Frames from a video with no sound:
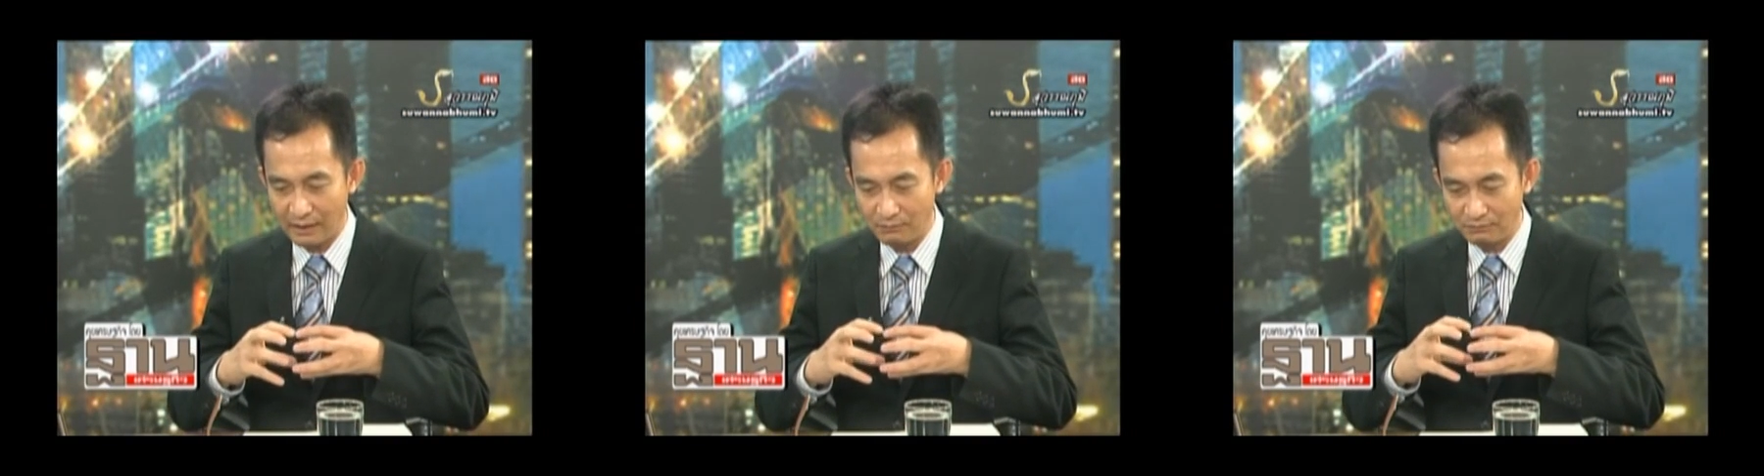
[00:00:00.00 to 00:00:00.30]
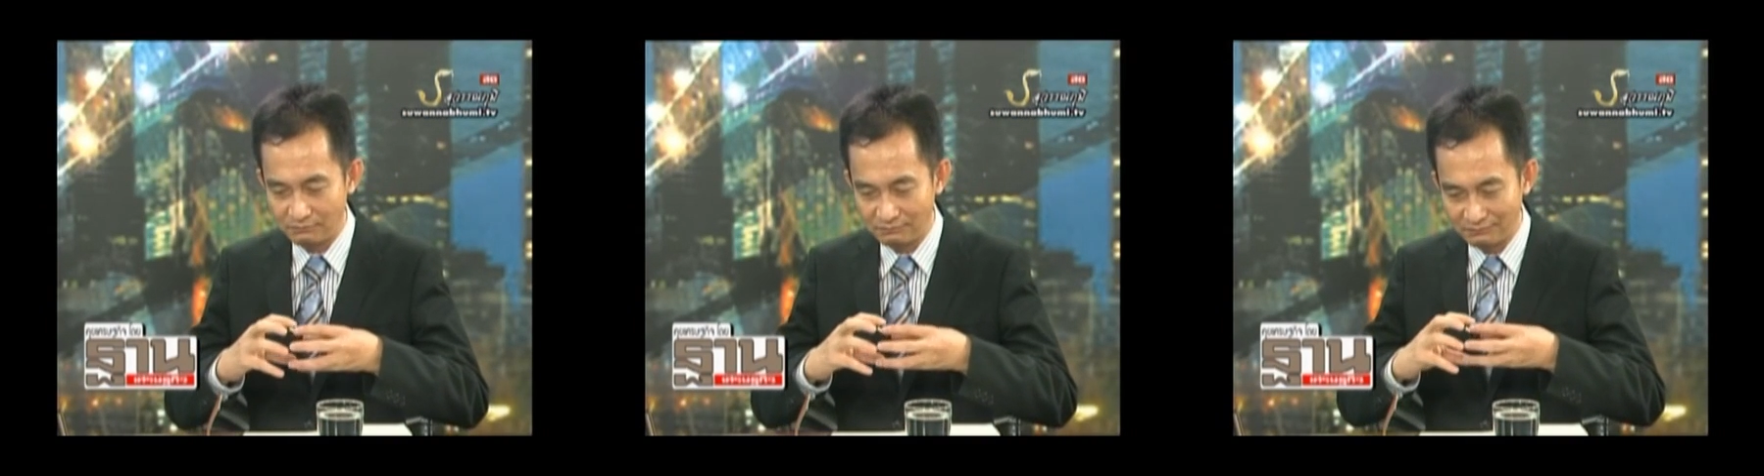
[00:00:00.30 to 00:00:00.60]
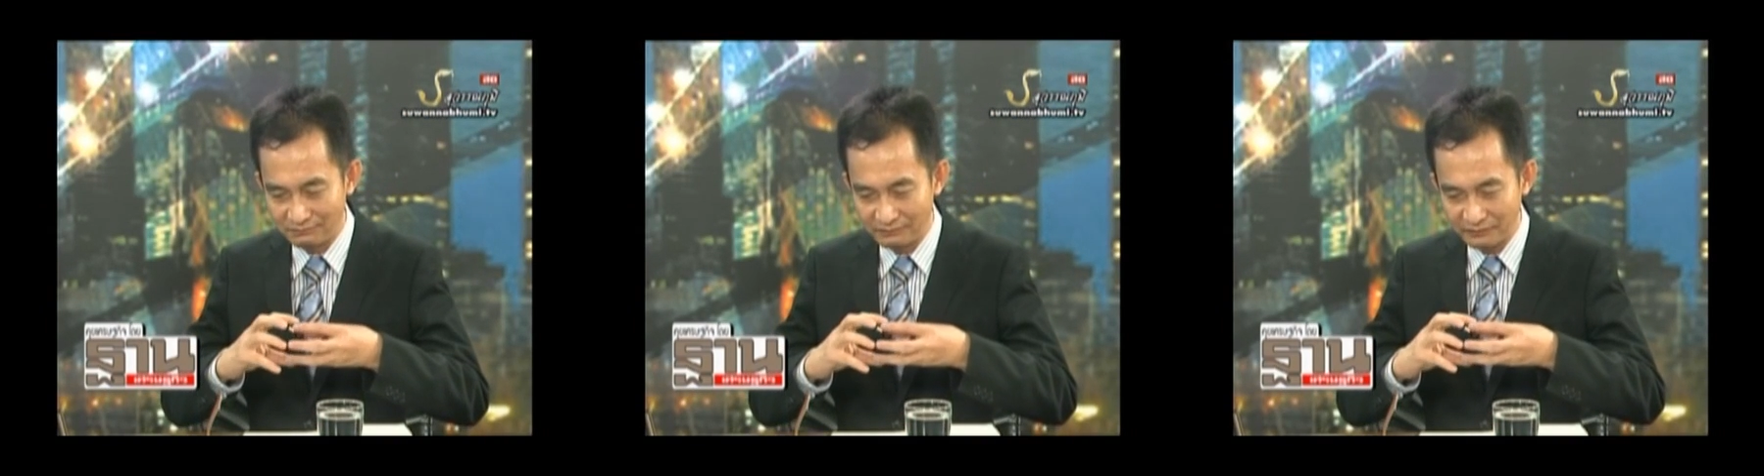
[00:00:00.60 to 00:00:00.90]

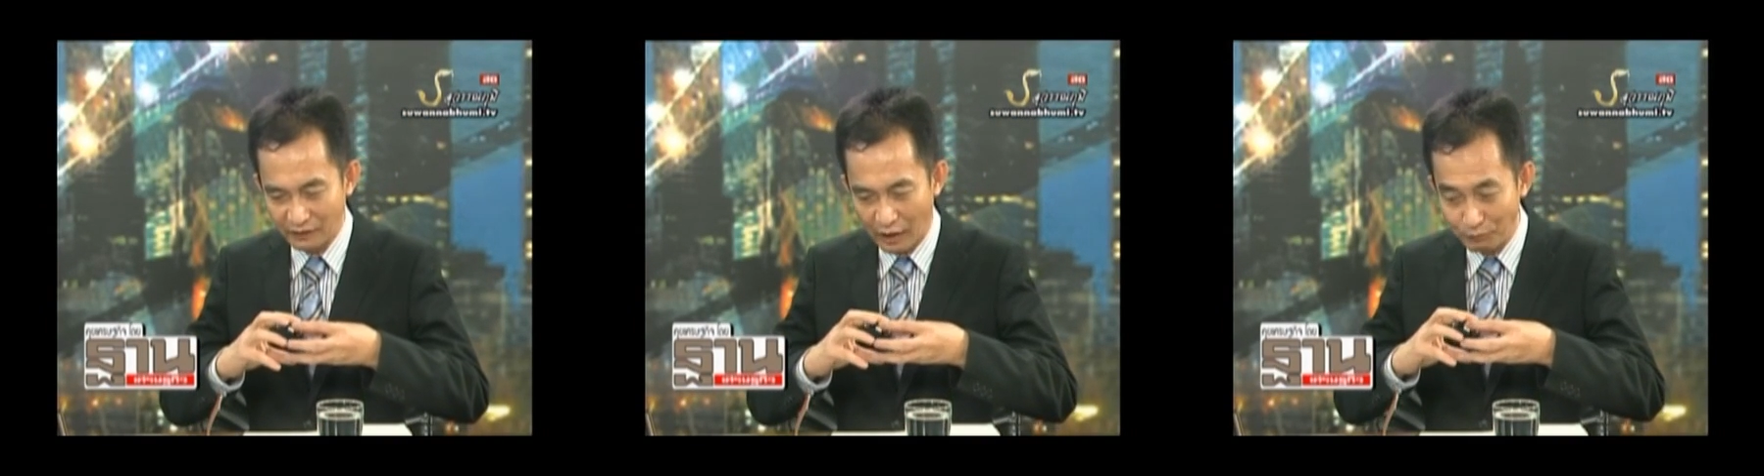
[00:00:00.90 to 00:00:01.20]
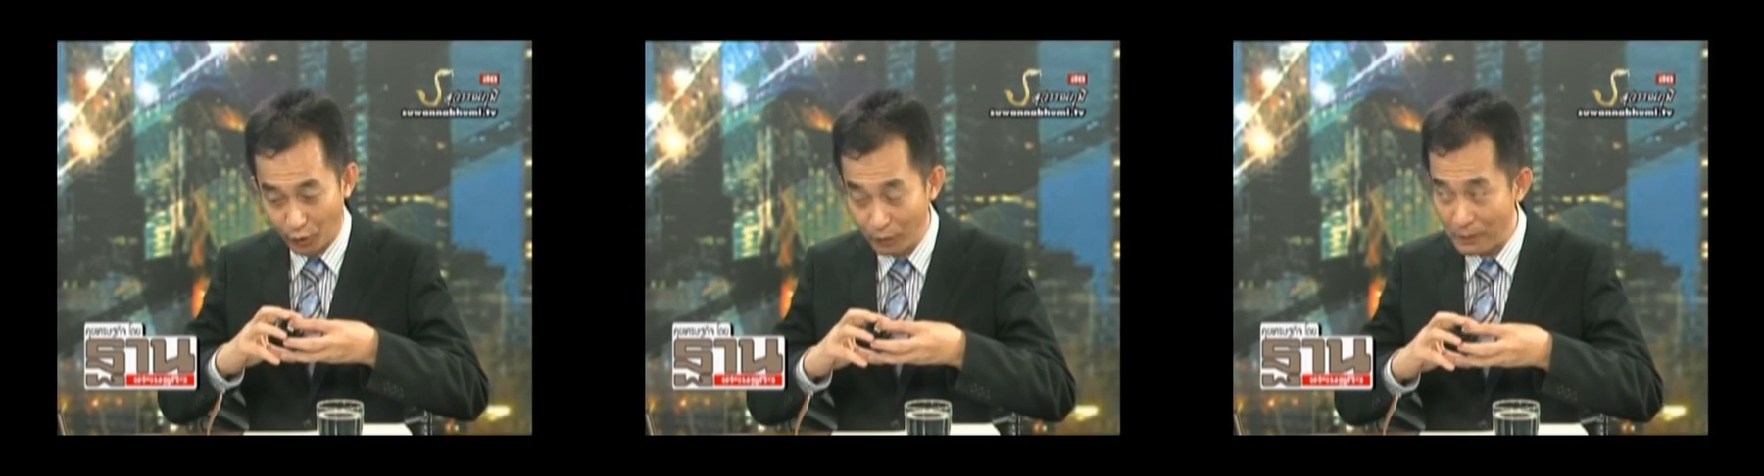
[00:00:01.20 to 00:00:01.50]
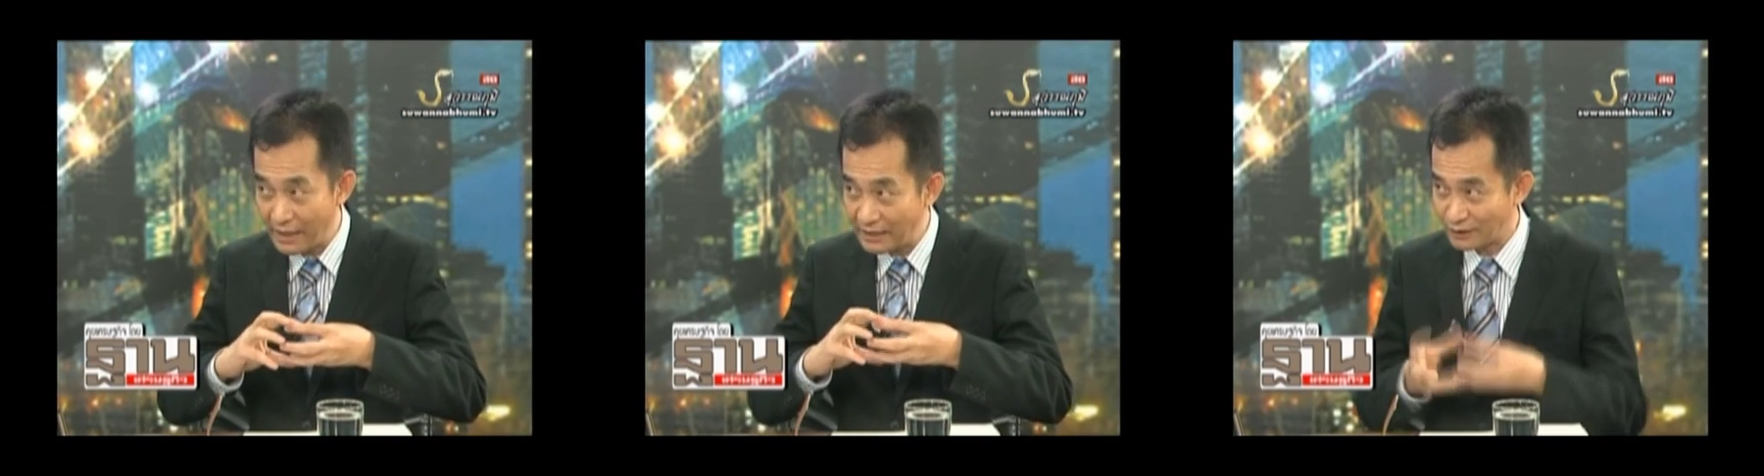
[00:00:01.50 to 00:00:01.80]
ทำทำผล
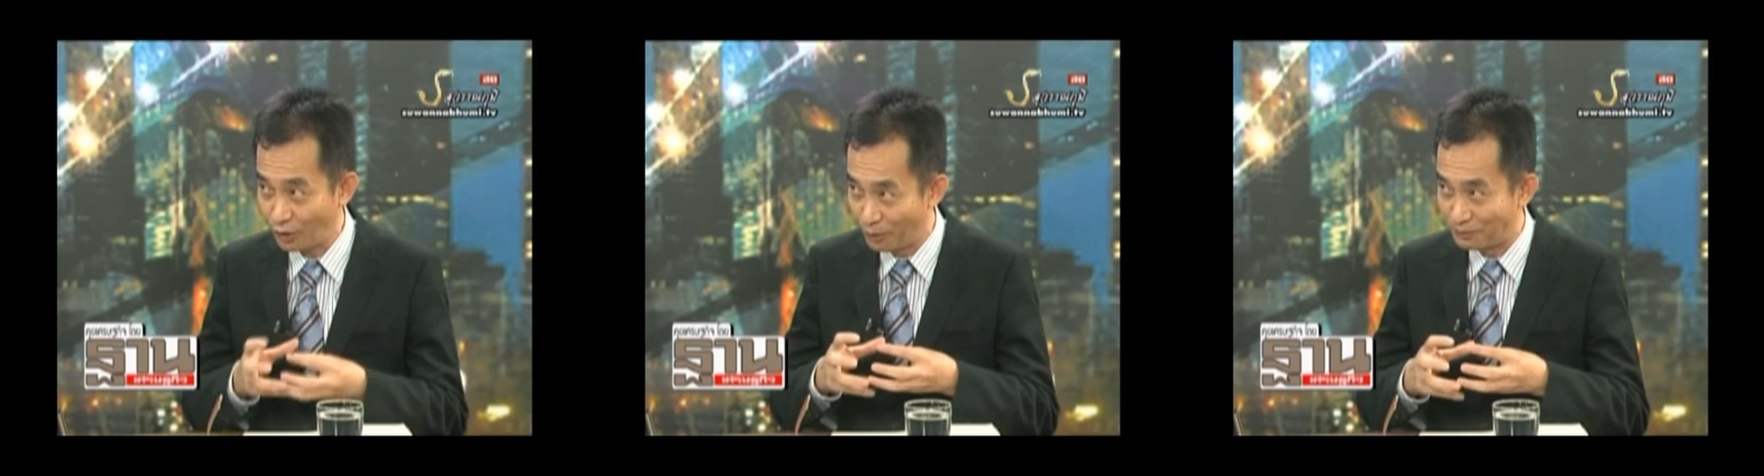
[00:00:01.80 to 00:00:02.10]
ไม้ให้ส